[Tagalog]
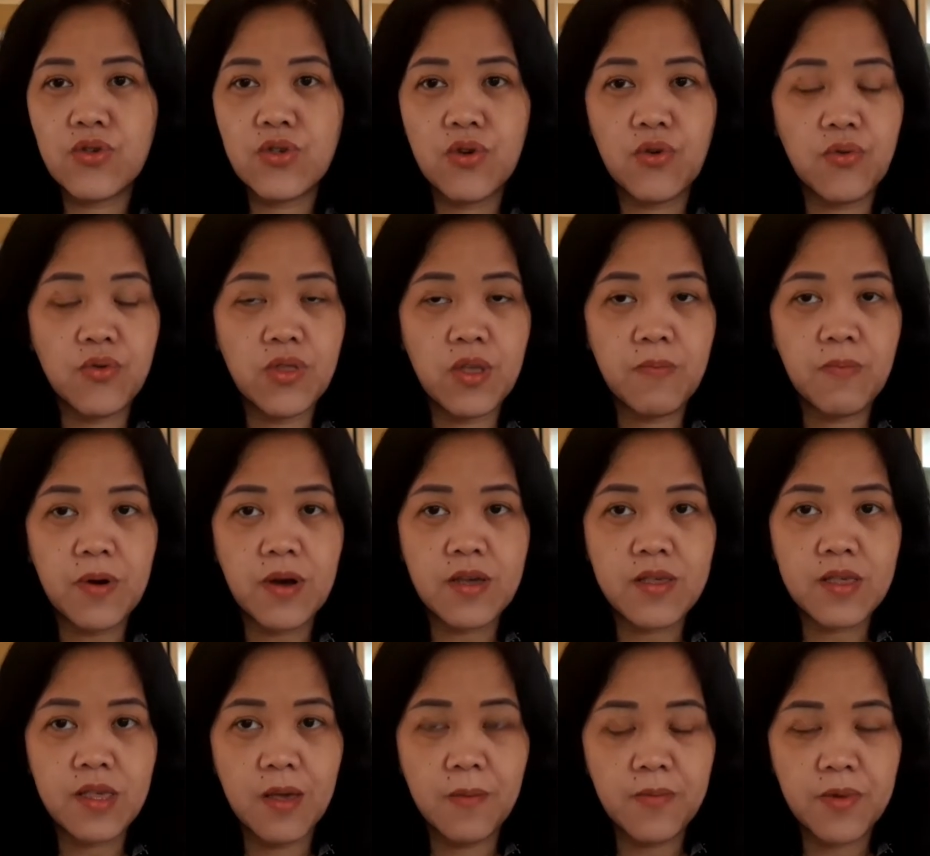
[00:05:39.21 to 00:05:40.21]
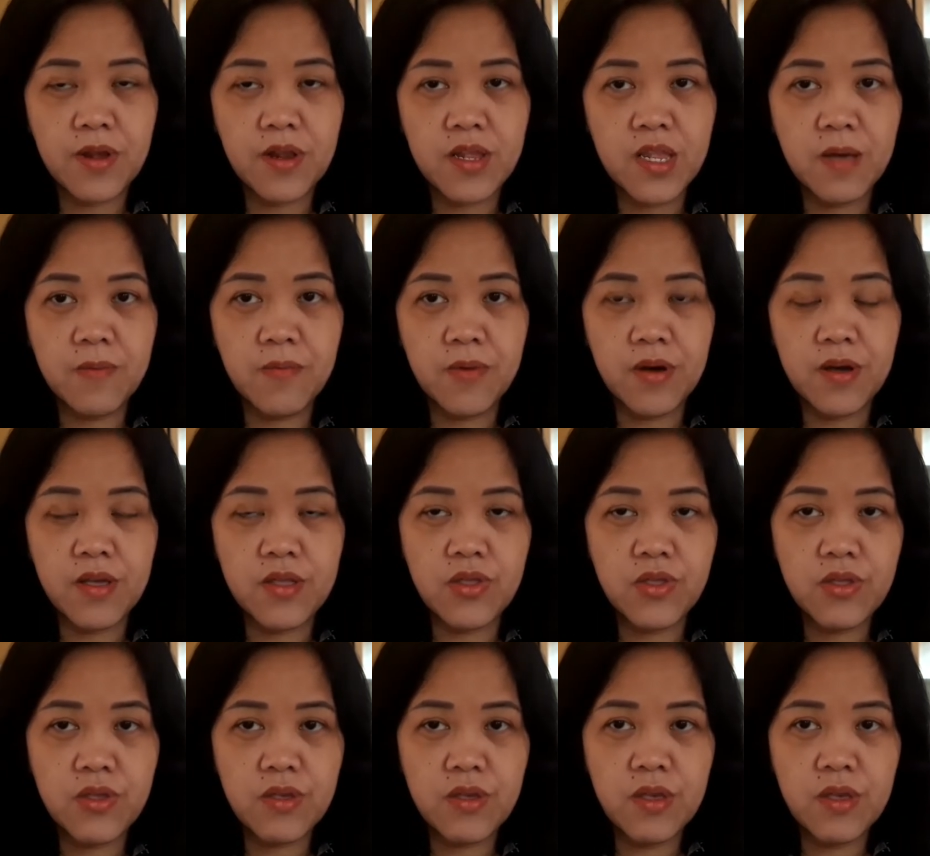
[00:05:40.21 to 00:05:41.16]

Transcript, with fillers: So, napakasimple naman.